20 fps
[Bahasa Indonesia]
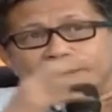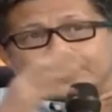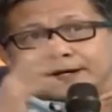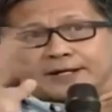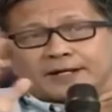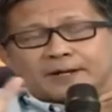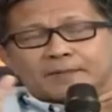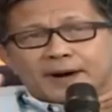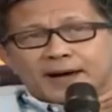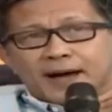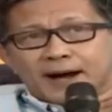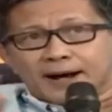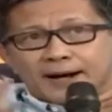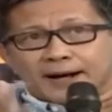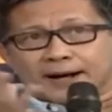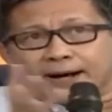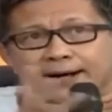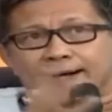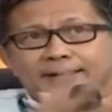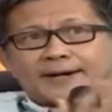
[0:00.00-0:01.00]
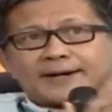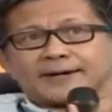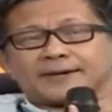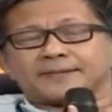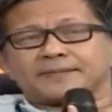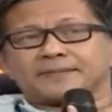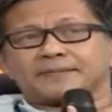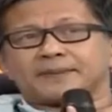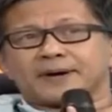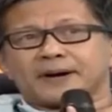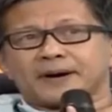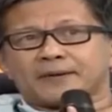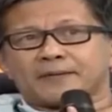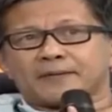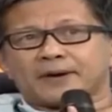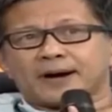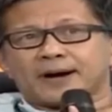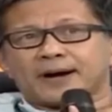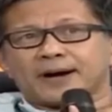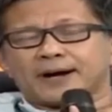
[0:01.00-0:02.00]
Kita bayangkan
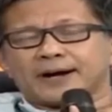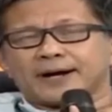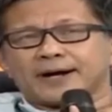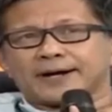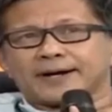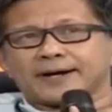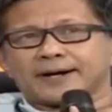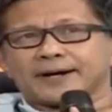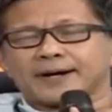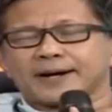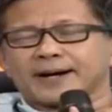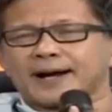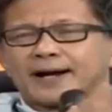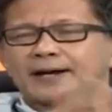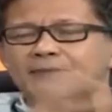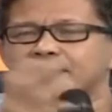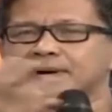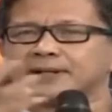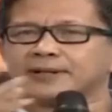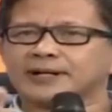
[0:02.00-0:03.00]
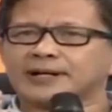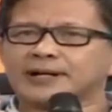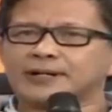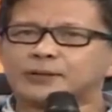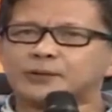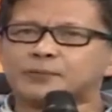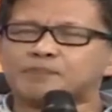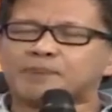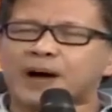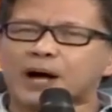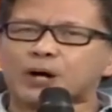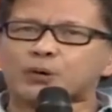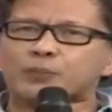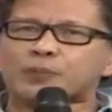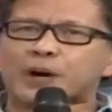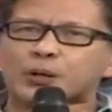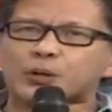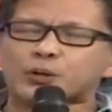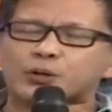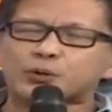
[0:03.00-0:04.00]
bahwa Kalimantan itu
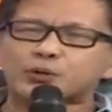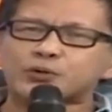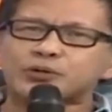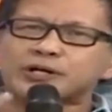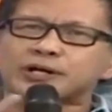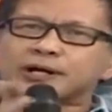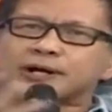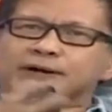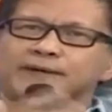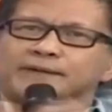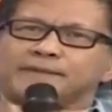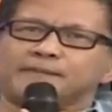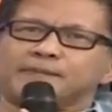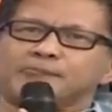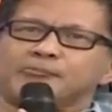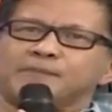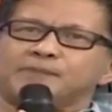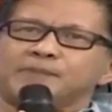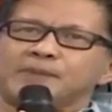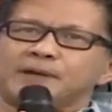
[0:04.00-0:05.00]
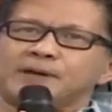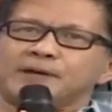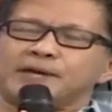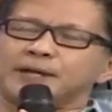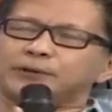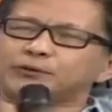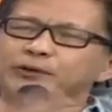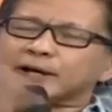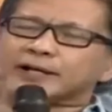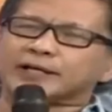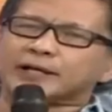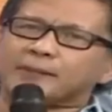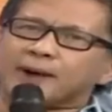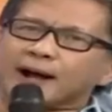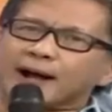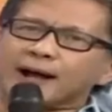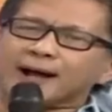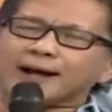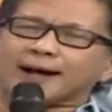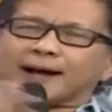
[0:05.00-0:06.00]
paru-paru dunia. Itu yang kita
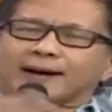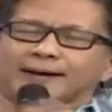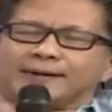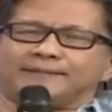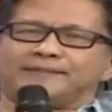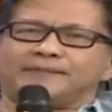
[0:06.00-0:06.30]
banggakan.